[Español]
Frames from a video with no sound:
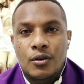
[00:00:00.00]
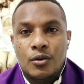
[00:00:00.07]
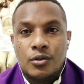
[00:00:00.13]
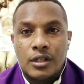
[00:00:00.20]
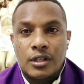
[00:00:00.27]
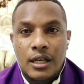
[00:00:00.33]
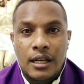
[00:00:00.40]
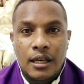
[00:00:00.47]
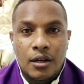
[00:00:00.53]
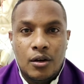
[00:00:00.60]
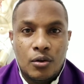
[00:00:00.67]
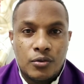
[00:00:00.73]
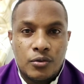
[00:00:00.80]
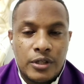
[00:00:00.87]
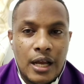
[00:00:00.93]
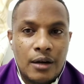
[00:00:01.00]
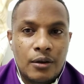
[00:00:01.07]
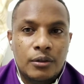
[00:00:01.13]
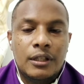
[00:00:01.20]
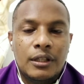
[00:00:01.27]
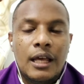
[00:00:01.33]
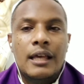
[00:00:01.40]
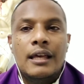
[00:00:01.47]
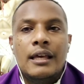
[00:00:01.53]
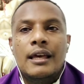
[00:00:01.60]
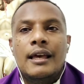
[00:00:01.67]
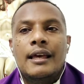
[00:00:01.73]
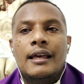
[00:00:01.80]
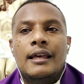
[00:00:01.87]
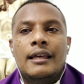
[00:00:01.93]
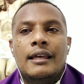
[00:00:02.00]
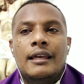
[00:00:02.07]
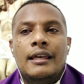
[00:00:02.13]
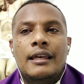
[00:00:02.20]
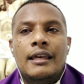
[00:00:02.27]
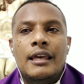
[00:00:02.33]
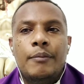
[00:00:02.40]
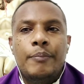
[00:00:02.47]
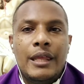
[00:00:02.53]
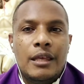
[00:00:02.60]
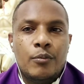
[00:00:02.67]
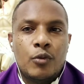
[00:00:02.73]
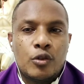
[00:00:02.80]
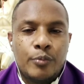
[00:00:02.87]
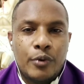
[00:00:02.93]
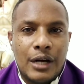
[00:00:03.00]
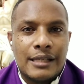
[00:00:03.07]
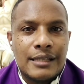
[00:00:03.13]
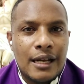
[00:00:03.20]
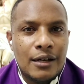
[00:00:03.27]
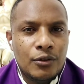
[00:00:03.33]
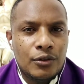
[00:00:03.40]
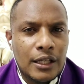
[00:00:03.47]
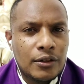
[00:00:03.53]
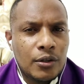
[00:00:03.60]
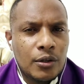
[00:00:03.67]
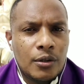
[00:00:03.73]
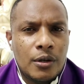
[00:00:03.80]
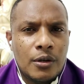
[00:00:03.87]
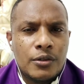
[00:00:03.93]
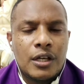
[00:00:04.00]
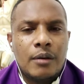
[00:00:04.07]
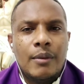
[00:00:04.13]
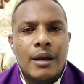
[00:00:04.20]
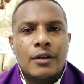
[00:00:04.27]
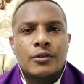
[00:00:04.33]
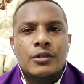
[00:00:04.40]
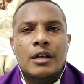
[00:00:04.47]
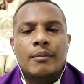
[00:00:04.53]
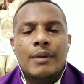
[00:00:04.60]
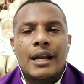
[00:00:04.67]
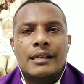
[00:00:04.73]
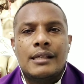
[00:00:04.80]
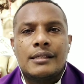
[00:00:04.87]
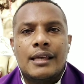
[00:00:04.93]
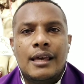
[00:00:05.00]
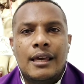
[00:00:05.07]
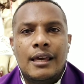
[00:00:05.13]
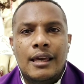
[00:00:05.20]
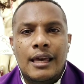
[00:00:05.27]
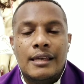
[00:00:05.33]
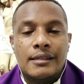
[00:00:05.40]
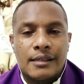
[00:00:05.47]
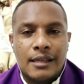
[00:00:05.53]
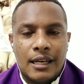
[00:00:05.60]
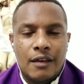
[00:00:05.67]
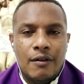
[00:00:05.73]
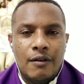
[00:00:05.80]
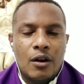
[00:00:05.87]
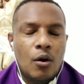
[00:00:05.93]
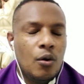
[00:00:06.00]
nos tiene con salud. Y pedimos por la salud de todos los hermanos y hermanas que escriben.